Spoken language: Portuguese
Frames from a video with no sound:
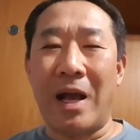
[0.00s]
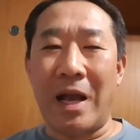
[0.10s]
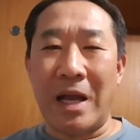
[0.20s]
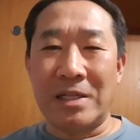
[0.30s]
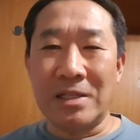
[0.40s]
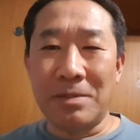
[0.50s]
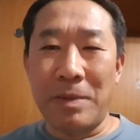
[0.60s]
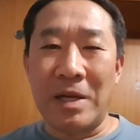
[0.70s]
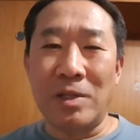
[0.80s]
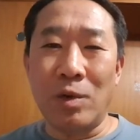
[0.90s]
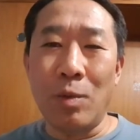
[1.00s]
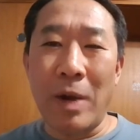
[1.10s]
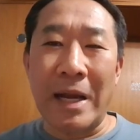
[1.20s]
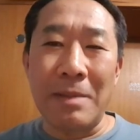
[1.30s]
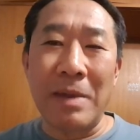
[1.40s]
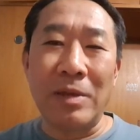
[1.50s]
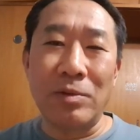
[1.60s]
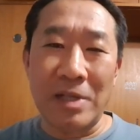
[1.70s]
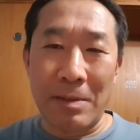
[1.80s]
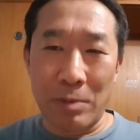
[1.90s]
A gente perdeu um alimento
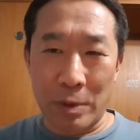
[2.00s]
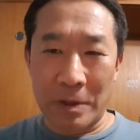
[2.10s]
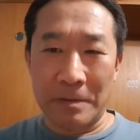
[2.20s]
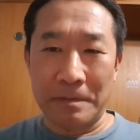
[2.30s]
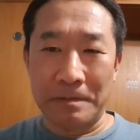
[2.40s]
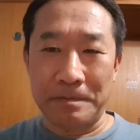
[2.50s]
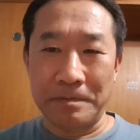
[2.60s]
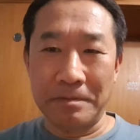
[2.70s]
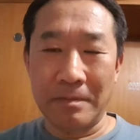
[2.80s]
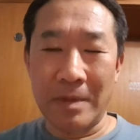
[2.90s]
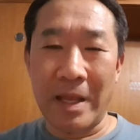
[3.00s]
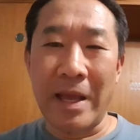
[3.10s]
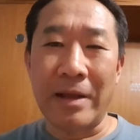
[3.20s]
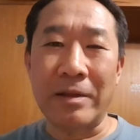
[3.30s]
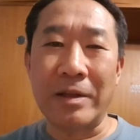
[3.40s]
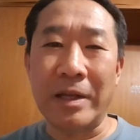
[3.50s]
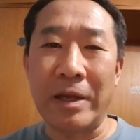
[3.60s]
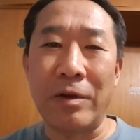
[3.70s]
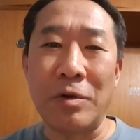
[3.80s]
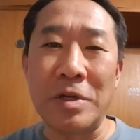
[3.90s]
de amor, né?
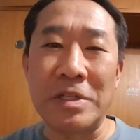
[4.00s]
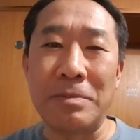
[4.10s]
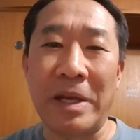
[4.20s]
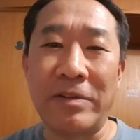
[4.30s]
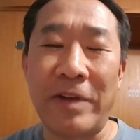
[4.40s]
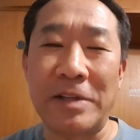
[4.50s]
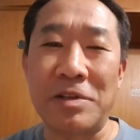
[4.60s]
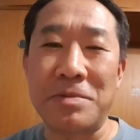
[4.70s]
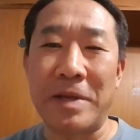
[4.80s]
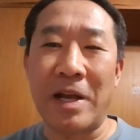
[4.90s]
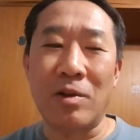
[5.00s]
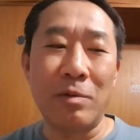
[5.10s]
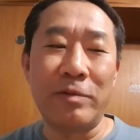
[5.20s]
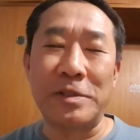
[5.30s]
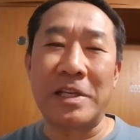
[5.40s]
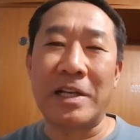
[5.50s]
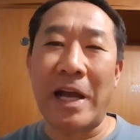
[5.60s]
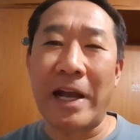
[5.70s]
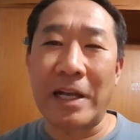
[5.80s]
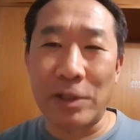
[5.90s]
É, hoje é mais fácil explicar como fazer
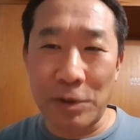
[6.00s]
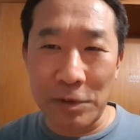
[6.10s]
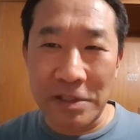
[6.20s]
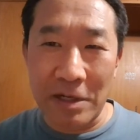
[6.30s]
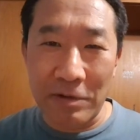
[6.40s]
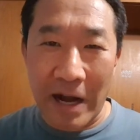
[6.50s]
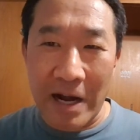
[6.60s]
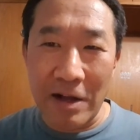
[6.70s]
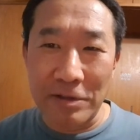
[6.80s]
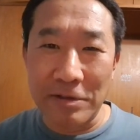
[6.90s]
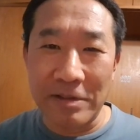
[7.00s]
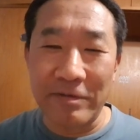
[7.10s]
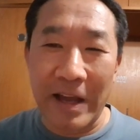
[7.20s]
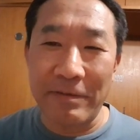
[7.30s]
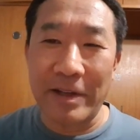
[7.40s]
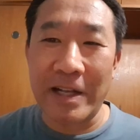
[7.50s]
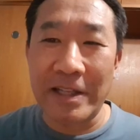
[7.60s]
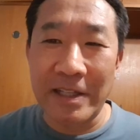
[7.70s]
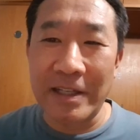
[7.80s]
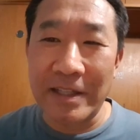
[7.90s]
carregador do celular. Onde você vai, fala,
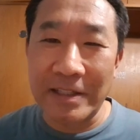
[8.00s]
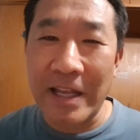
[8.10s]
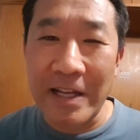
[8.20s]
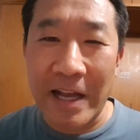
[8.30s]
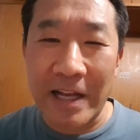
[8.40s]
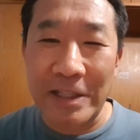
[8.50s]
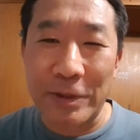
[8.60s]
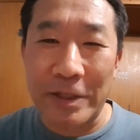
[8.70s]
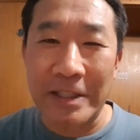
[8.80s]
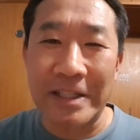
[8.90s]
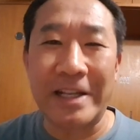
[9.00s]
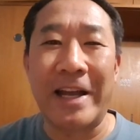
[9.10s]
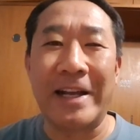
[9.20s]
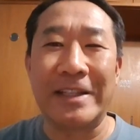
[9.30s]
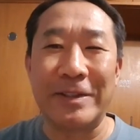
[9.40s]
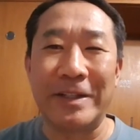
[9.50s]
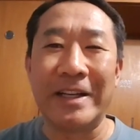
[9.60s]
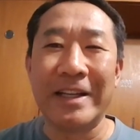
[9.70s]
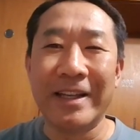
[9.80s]
tem carregador, tem carregador.